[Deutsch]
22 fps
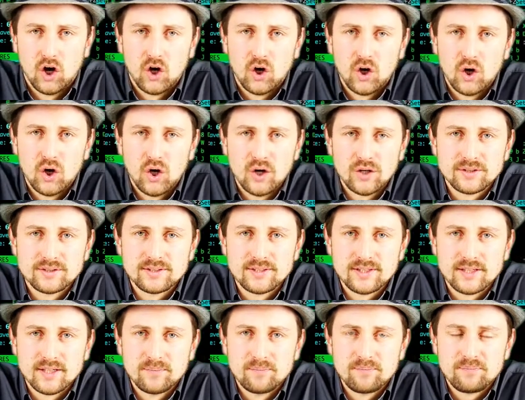Und
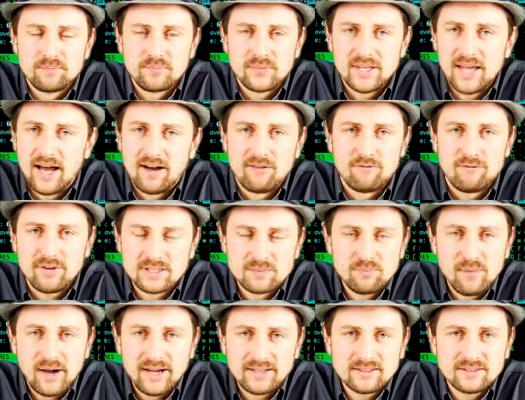ähm, ja,
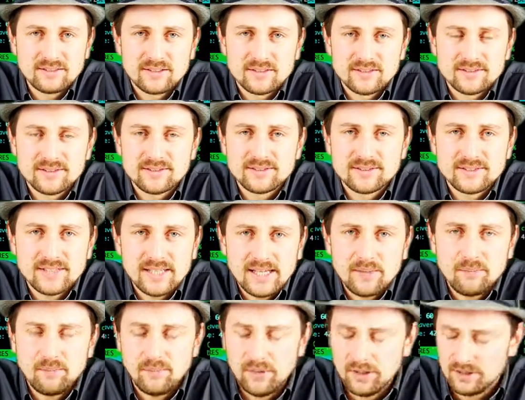was macht dieses
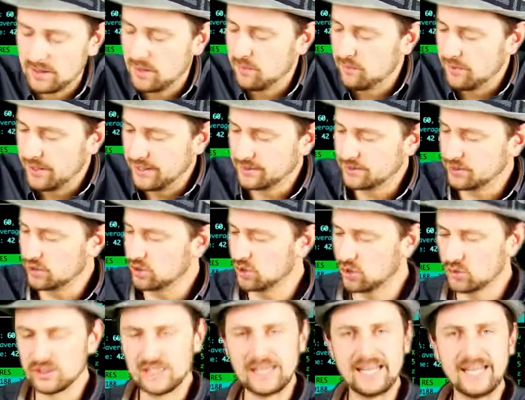System? Im
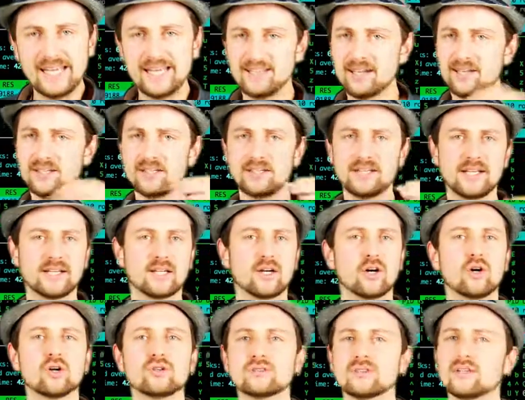Hintergrund lädt er die Dinger
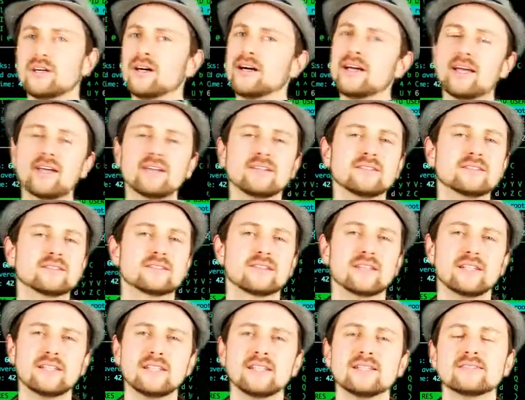runter, er
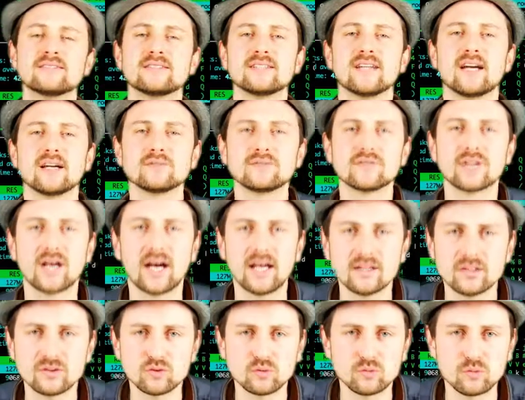installiert sie einfach
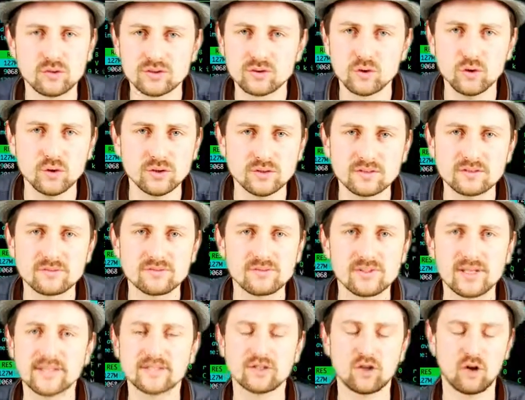alle. Du musst höchstens
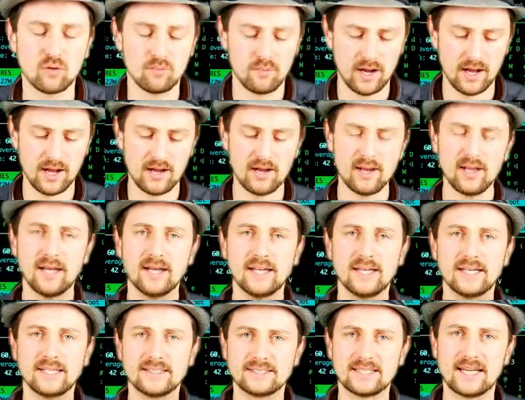vielleicht nochmal
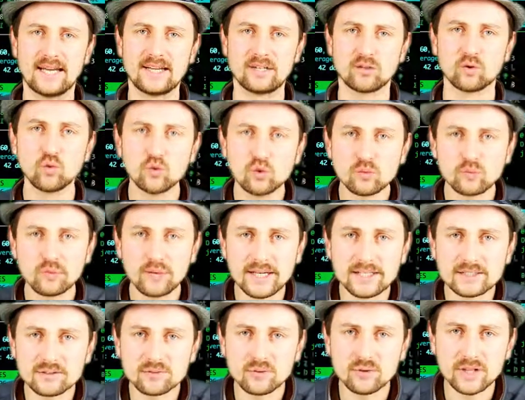dein
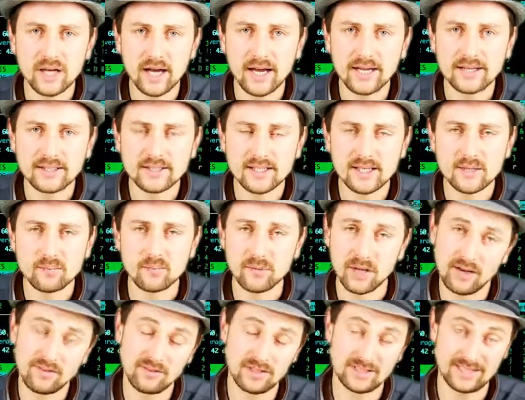Root-Passwort eingeben,
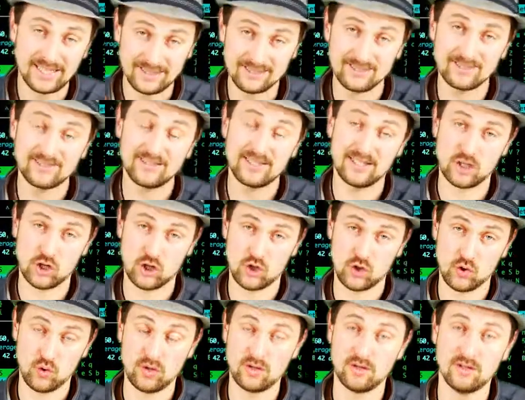ja, weil das ist ja das
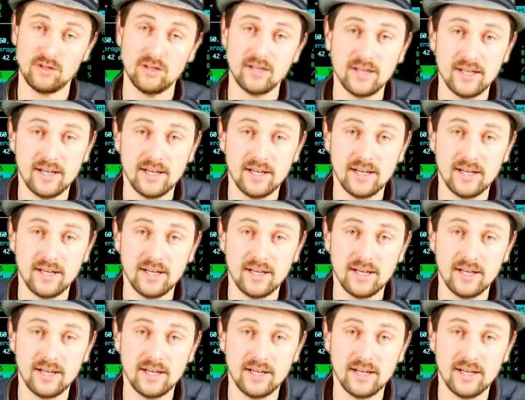Schöne.